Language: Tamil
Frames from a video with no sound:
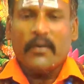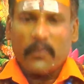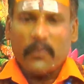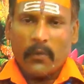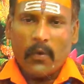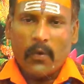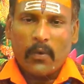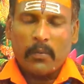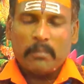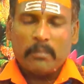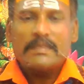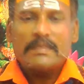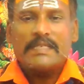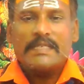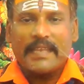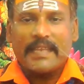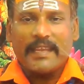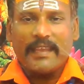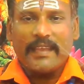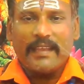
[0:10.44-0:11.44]
ஓம்
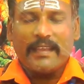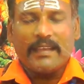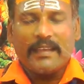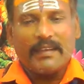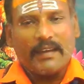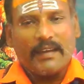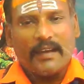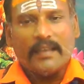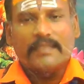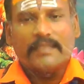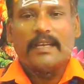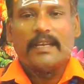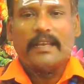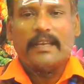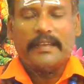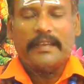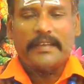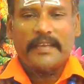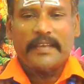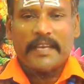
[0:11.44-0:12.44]
ஸ்ரீ
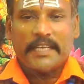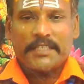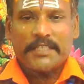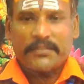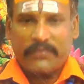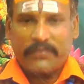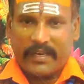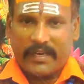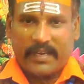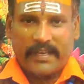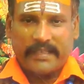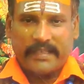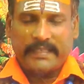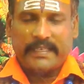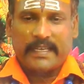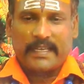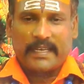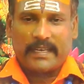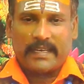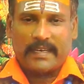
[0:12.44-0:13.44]
ராஜலிங்கேஸ்வராய
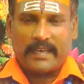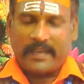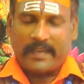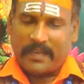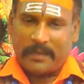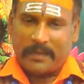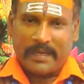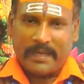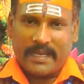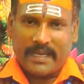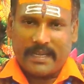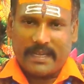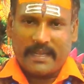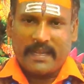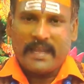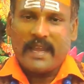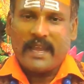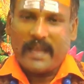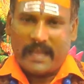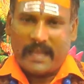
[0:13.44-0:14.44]
நமக
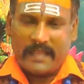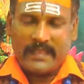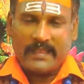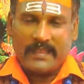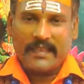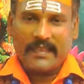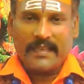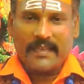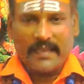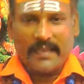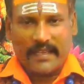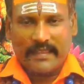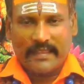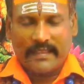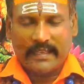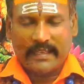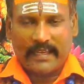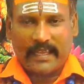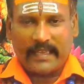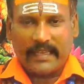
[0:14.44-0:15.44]
ஐந்து
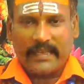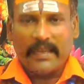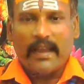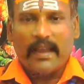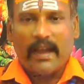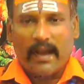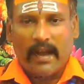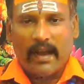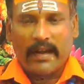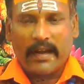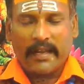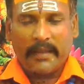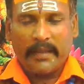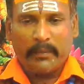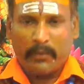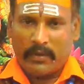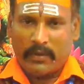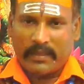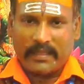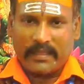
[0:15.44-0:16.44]
கரத்தினை ஆணை
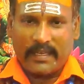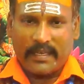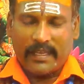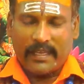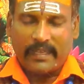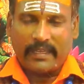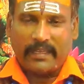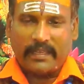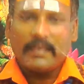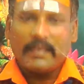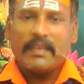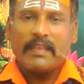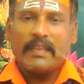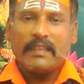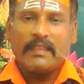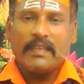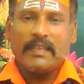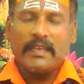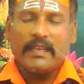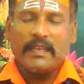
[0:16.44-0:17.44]
முகத்தினை
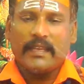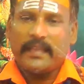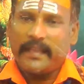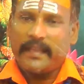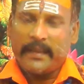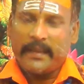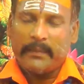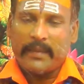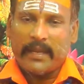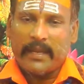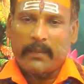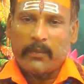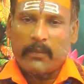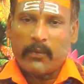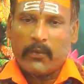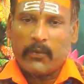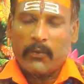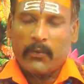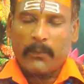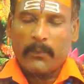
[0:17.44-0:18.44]
இந்தின் இளம்பிறை
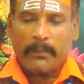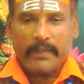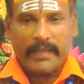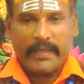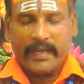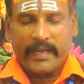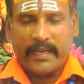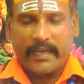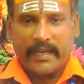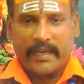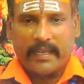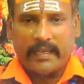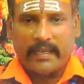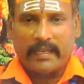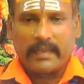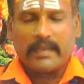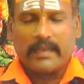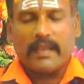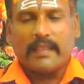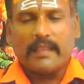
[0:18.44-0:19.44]
போலும் ஈட்டனை
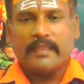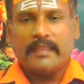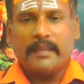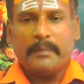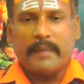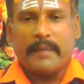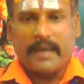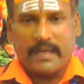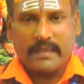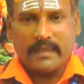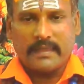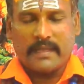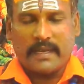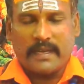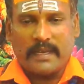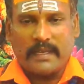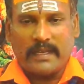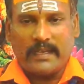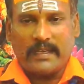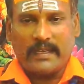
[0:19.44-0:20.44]
நந்தி மகந்தனை
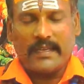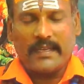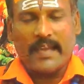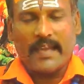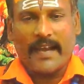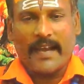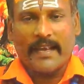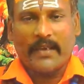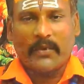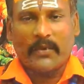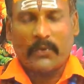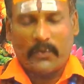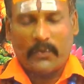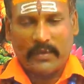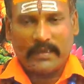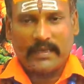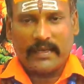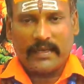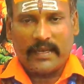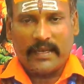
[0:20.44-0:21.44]
ஞான
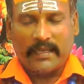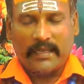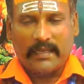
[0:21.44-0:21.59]
கொழுந்தினை